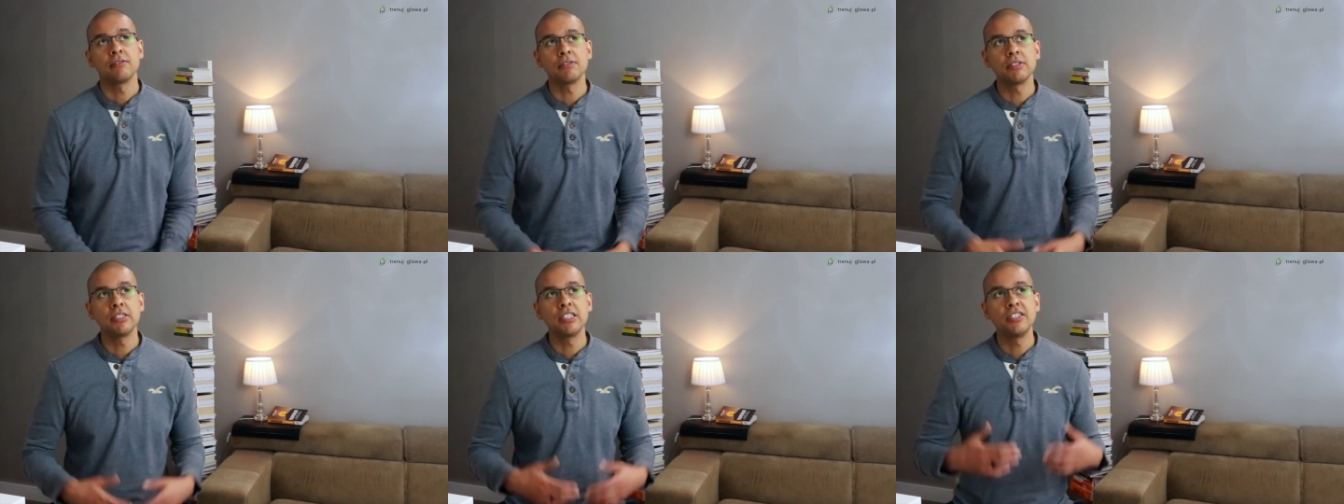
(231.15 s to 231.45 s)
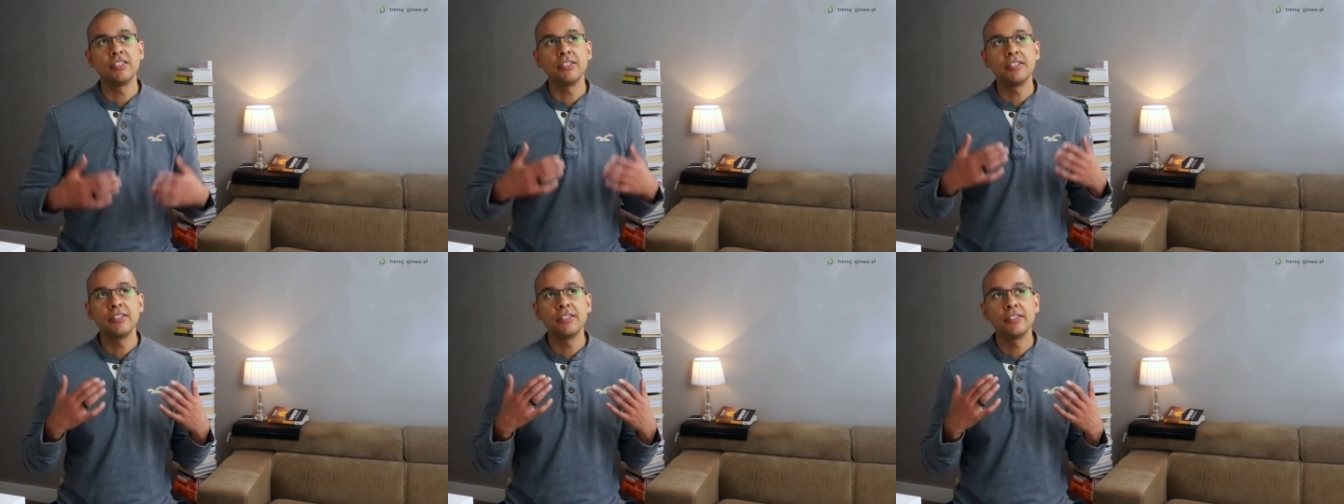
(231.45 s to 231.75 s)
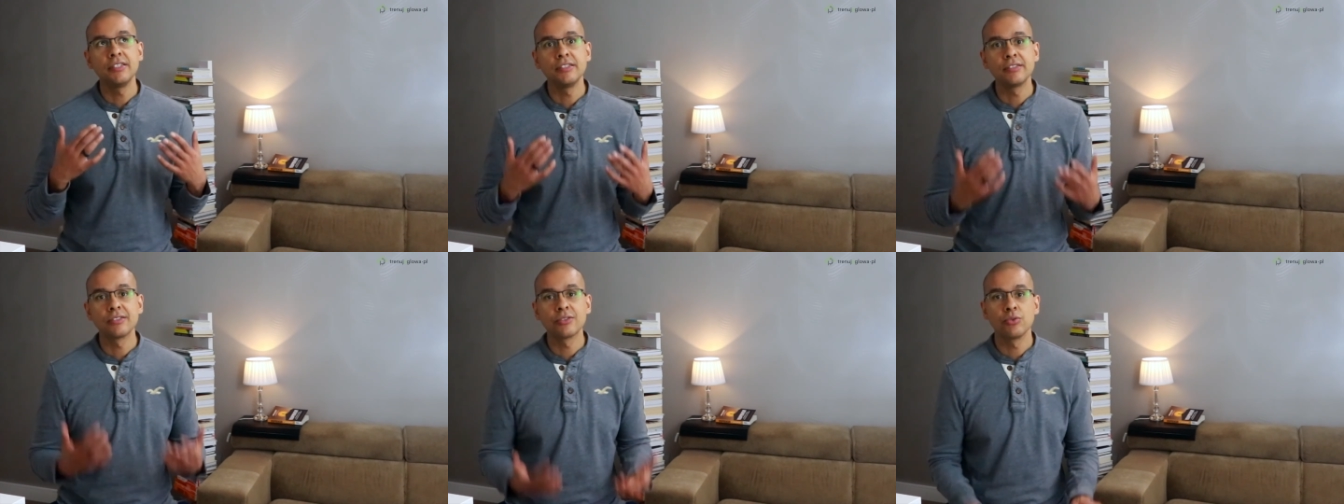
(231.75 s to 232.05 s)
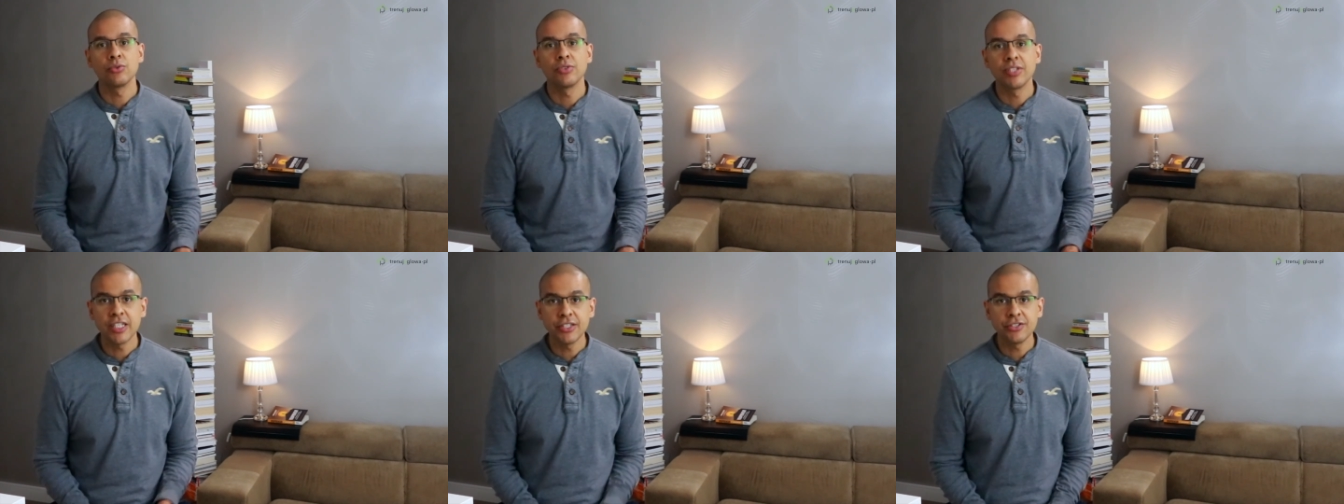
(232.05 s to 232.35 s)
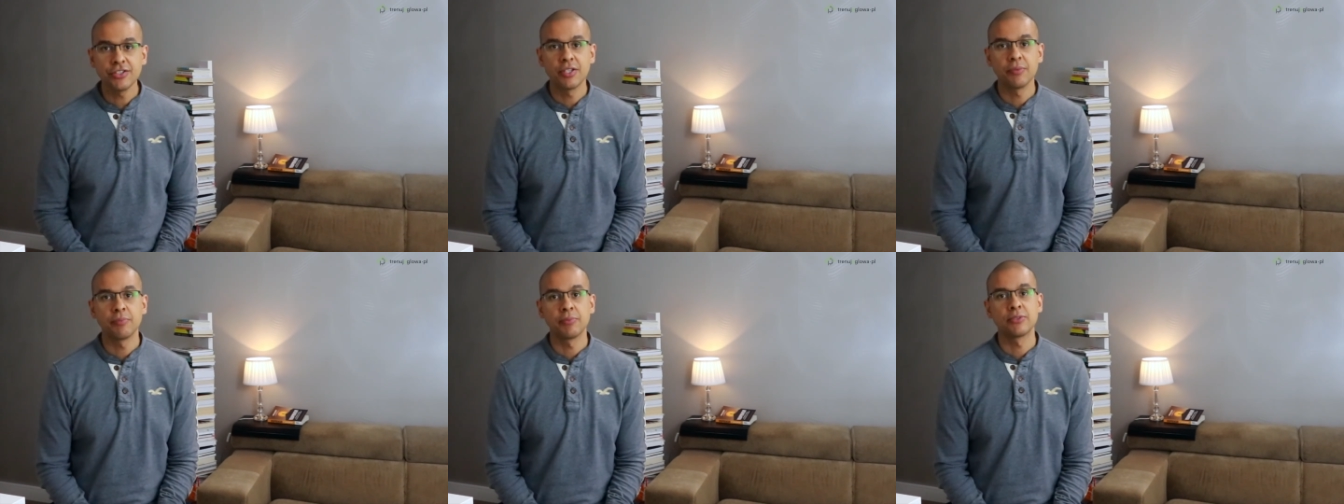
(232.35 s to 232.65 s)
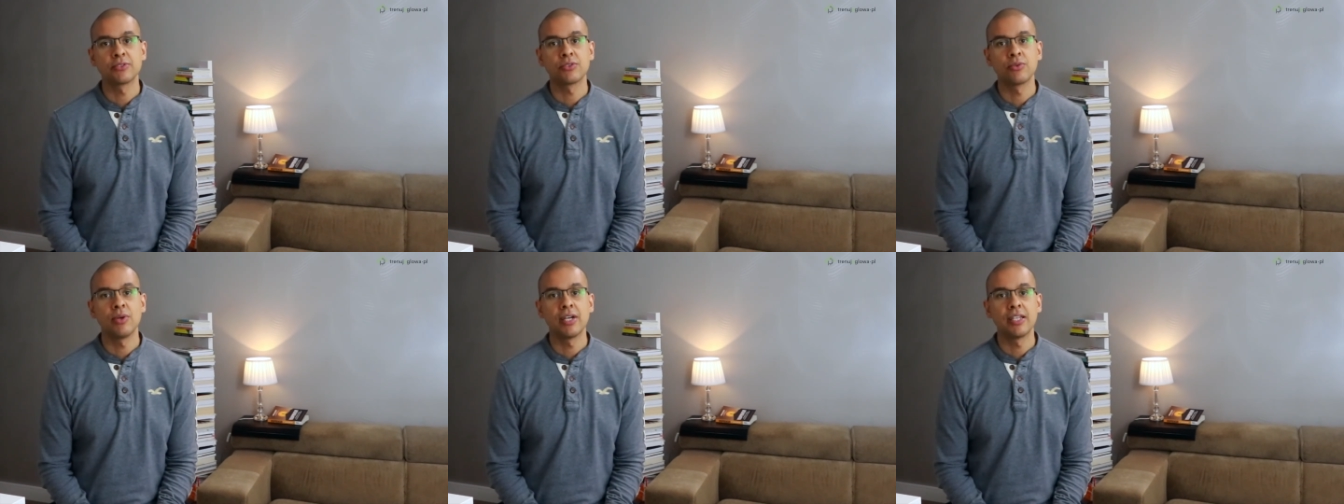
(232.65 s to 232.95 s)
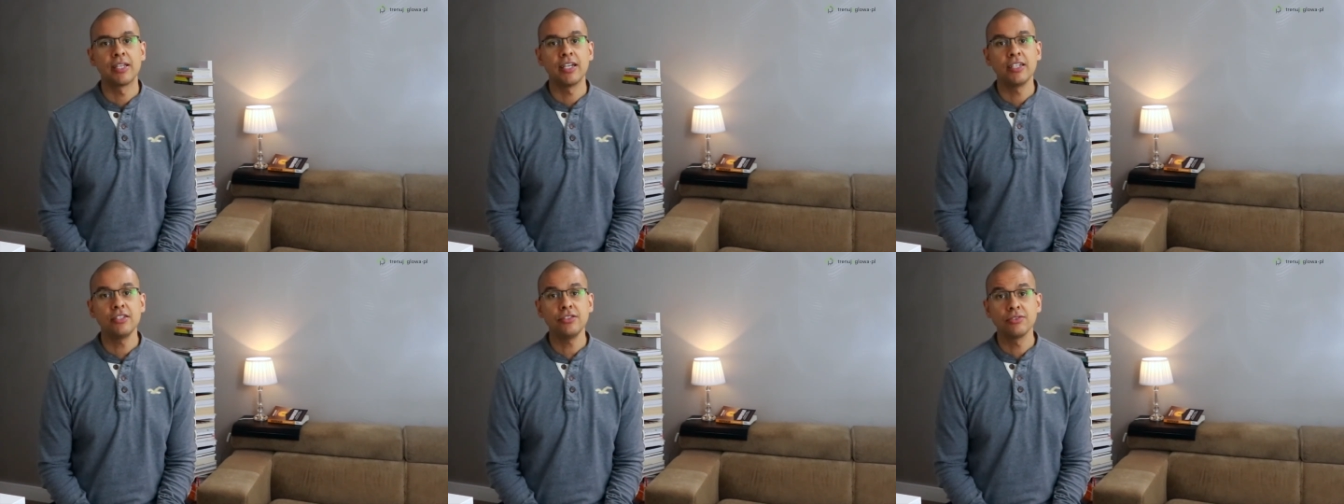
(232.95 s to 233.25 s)
i skutecznie
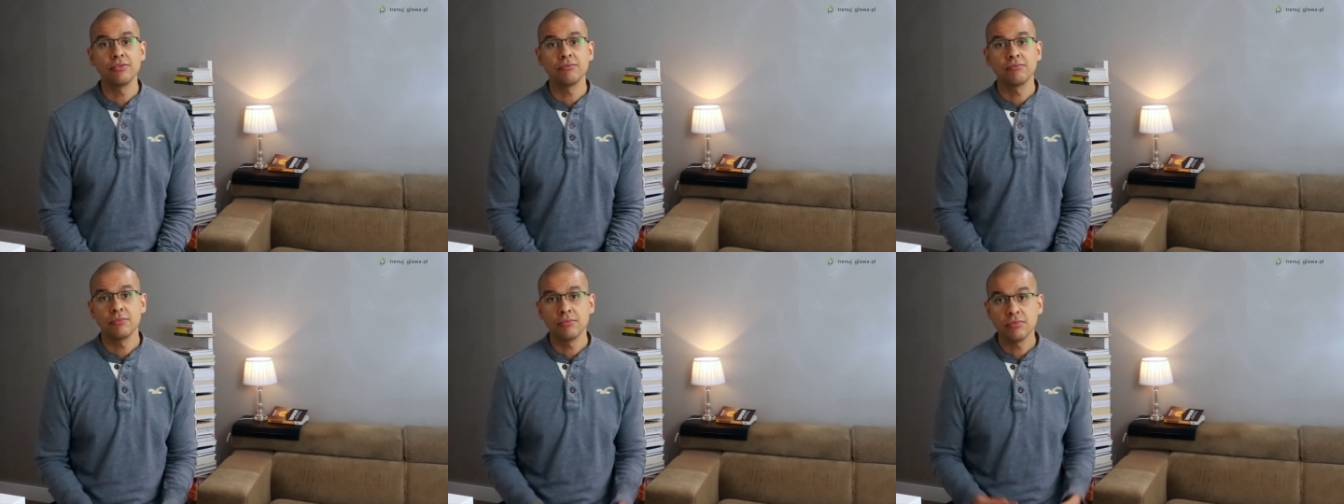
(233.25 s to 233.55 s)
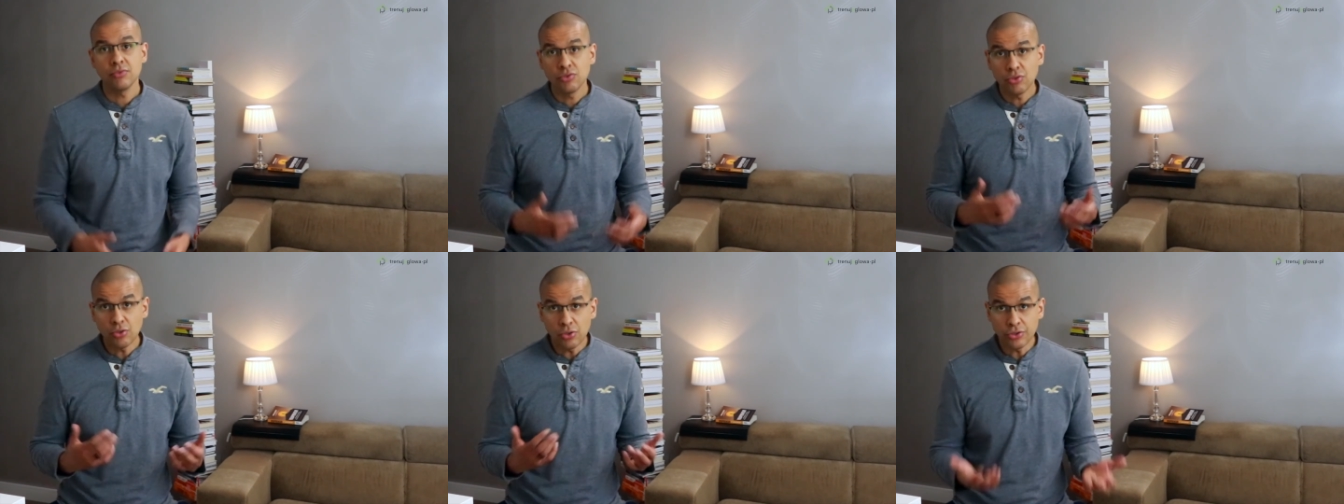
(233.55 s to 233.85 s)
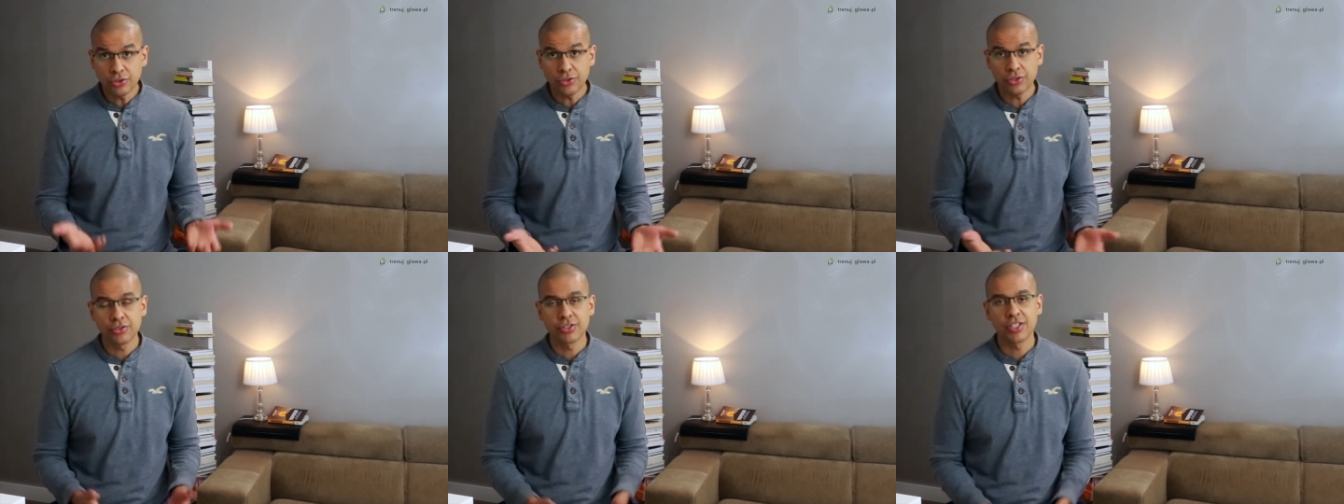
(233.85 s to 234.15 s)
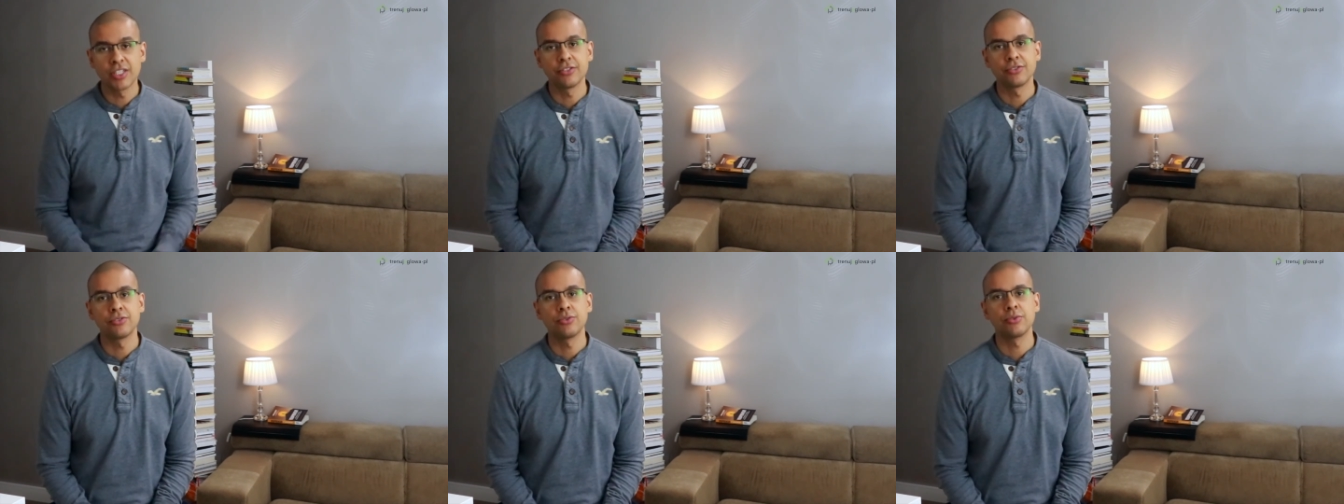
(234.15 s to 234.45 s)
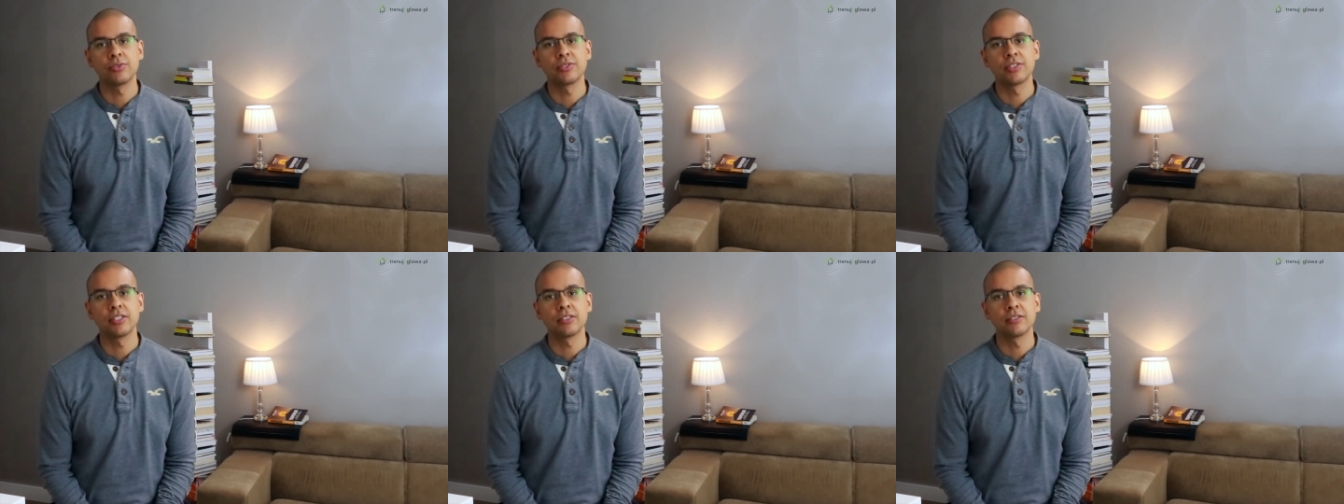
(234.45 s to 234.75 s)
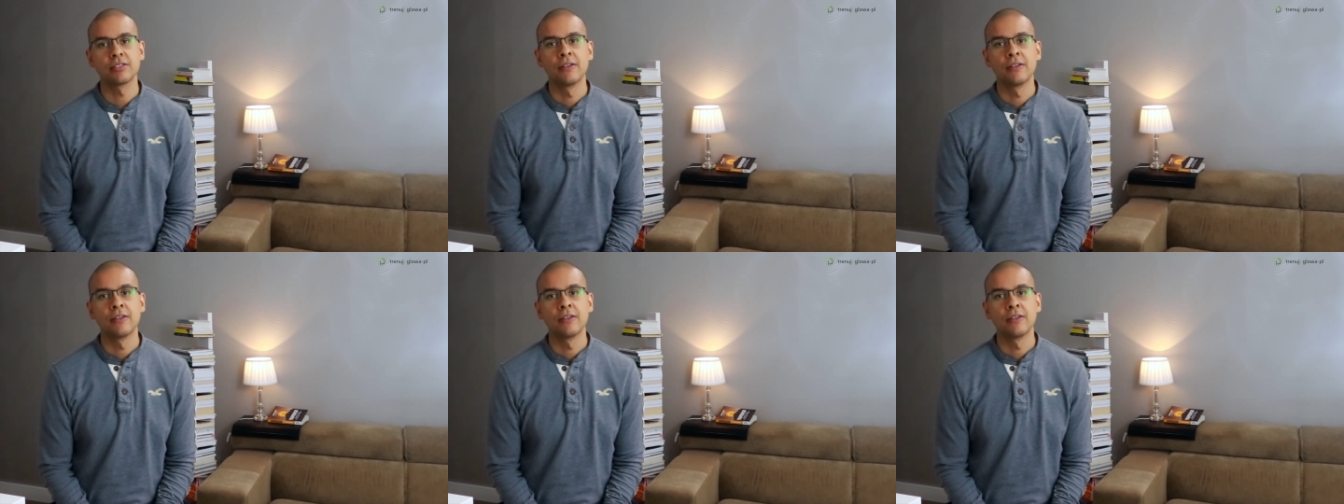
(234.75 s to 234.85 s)
poskładasz, to osiągniesz sukces.